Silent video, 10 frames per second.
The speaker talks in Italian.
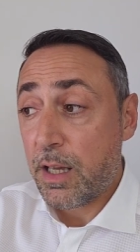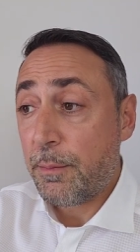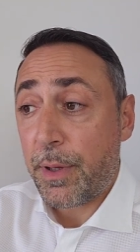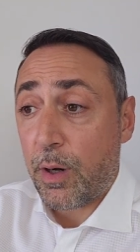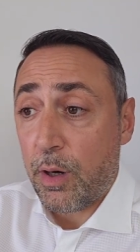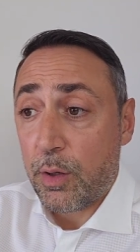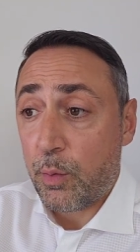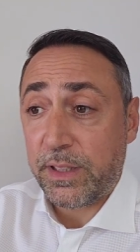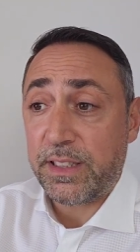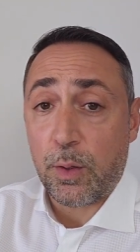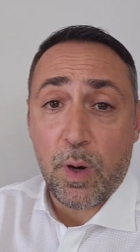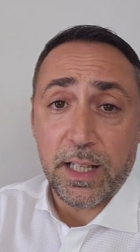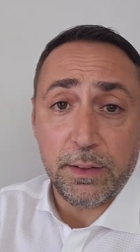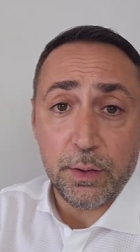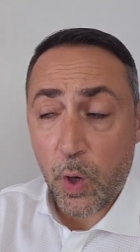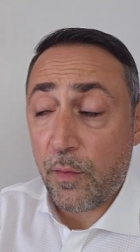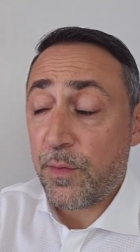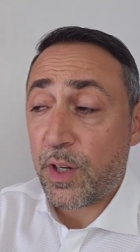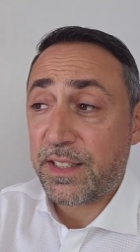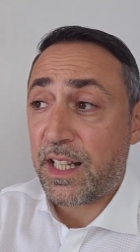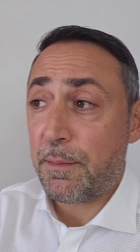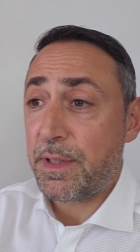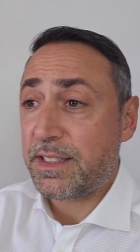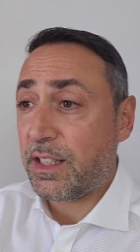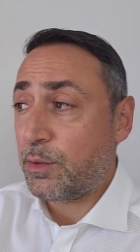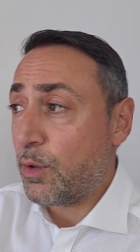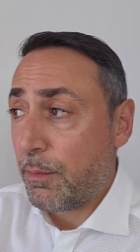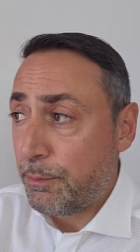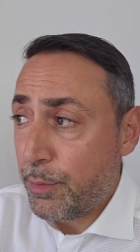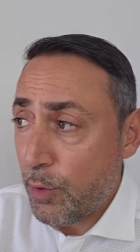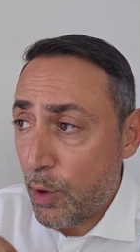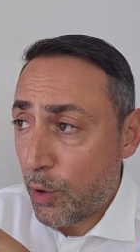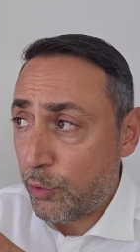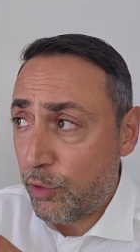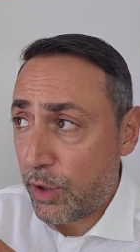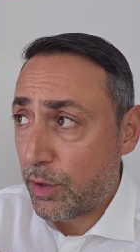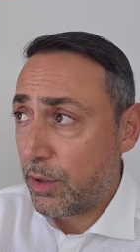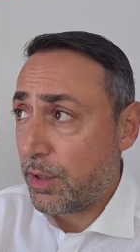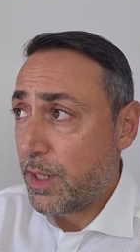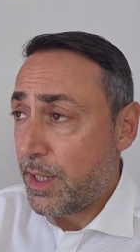Però questo è quanto. Ovvio che sarebbe stato più logico